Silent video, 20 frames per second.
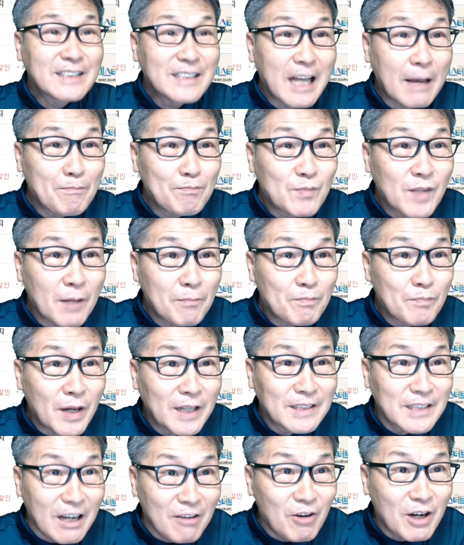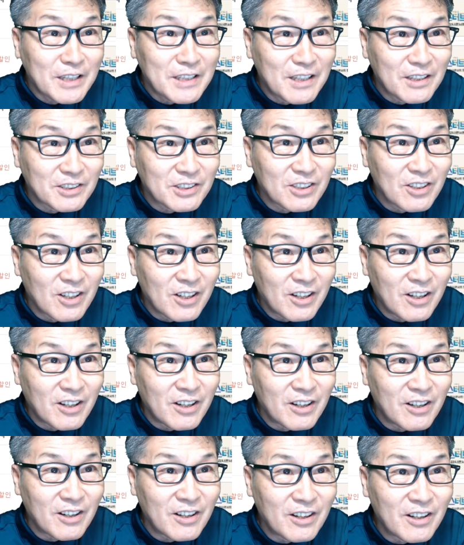답답한
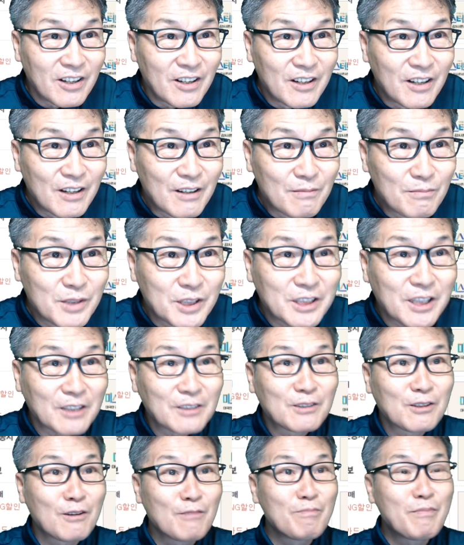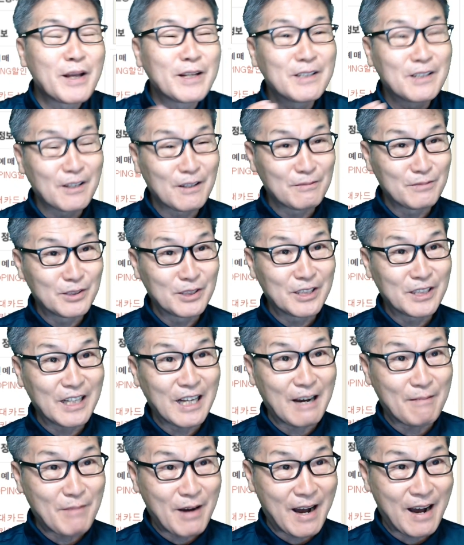상황이어서 미스터 트롯 팬 여러분들이
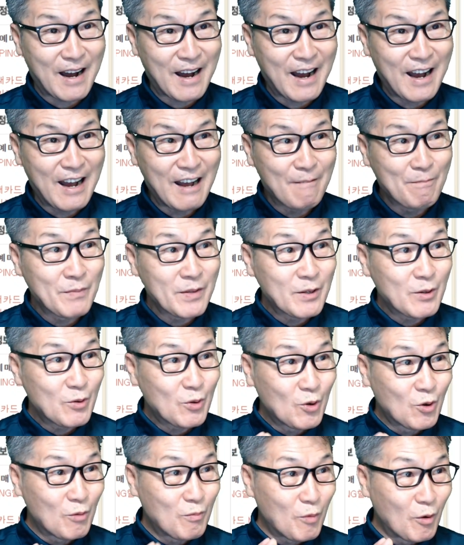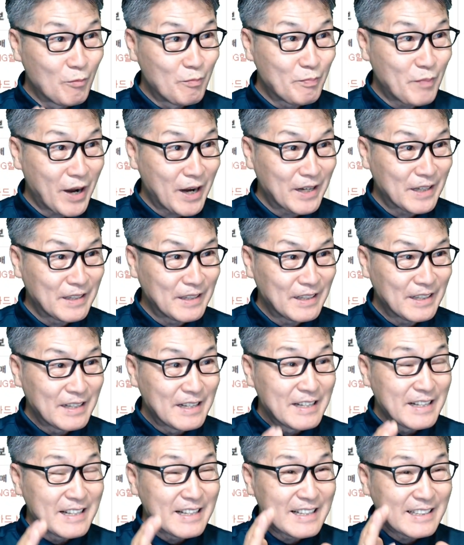아마 요 본방을
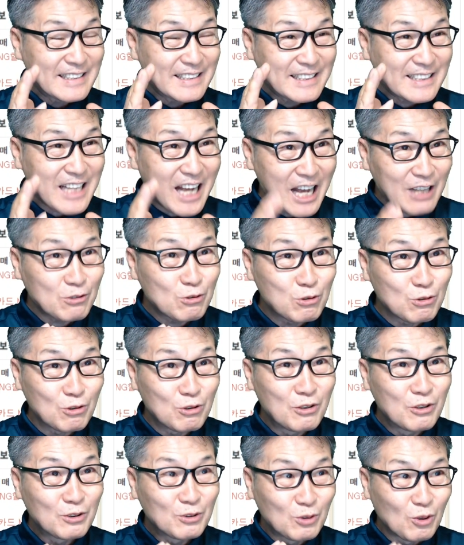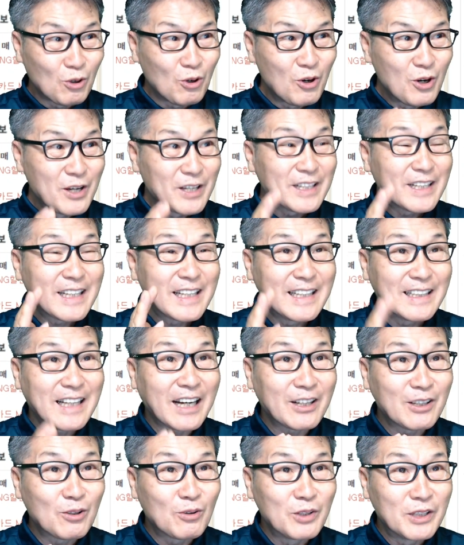사수 또
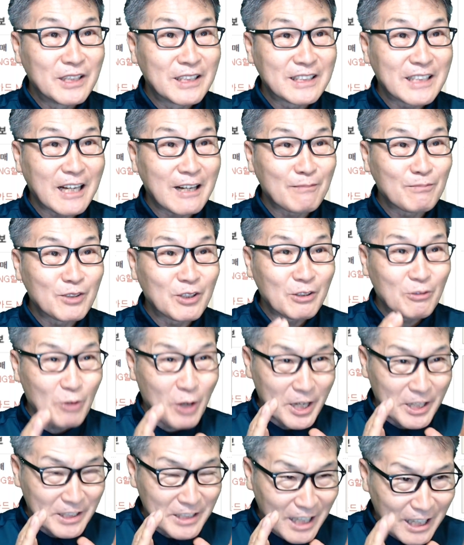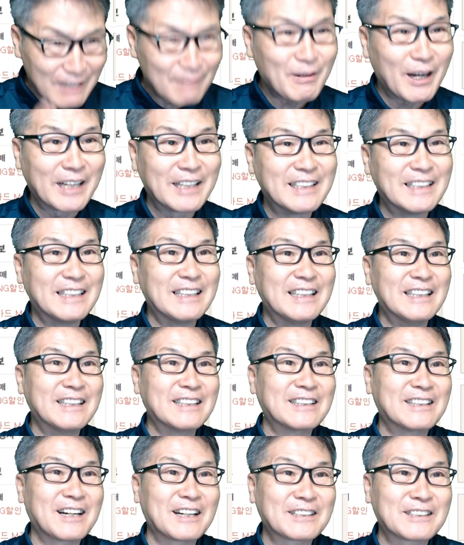기다리고 있는 사람들이 굉장히 많이
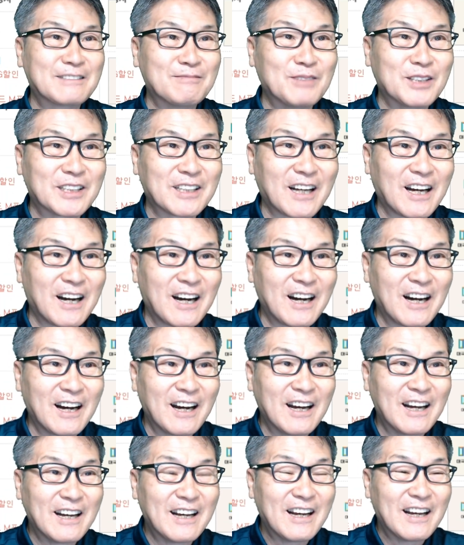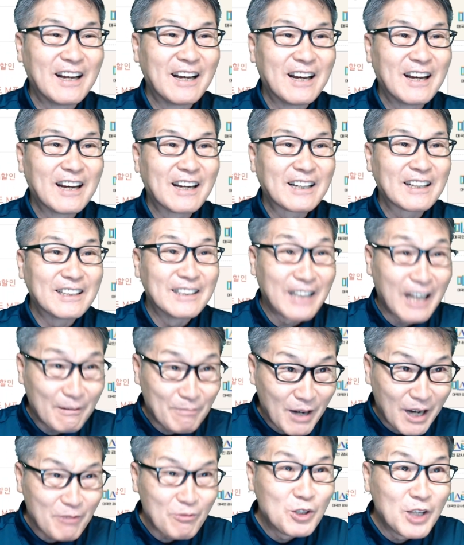있는 것 같습니다.
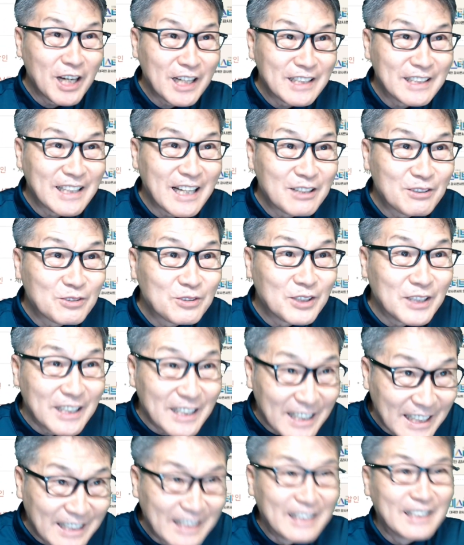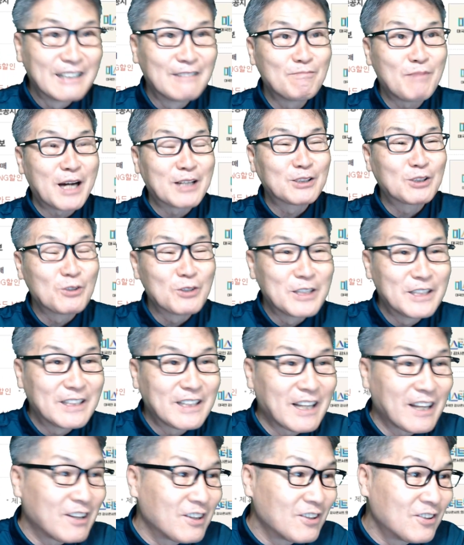그나마 위안이 될 수 있는
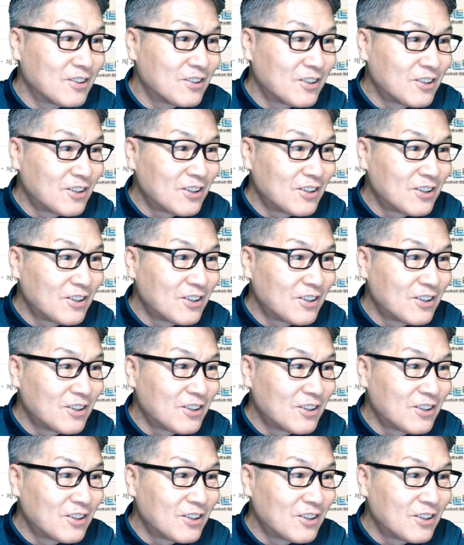방송인데요.